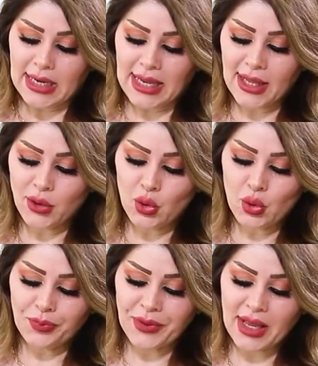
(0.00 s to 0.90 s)

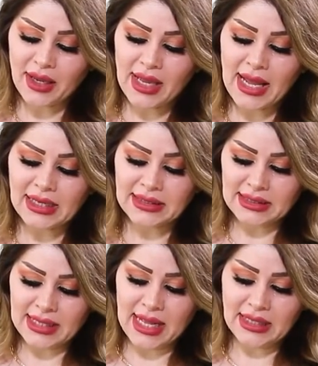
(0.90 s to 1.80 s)
لانه آه، قال
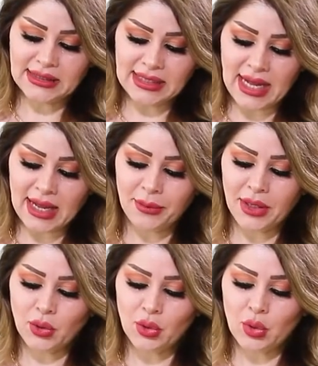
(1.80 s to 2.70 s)
آه، اسلام
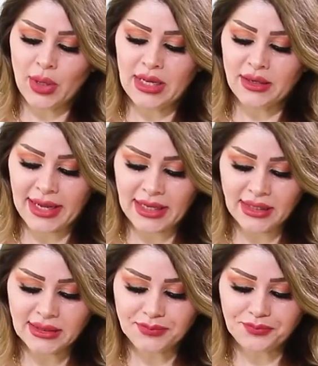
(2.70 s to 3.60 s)
انه
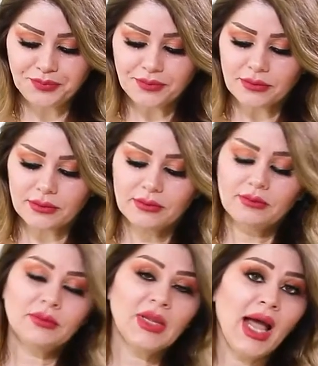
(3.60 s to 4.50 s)
الرئيس
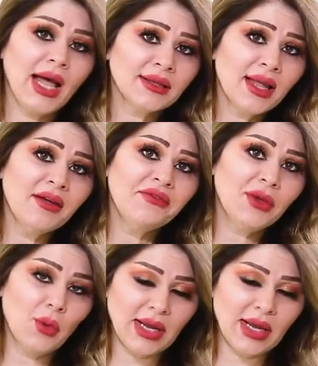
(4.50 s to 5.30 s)
اعطاه في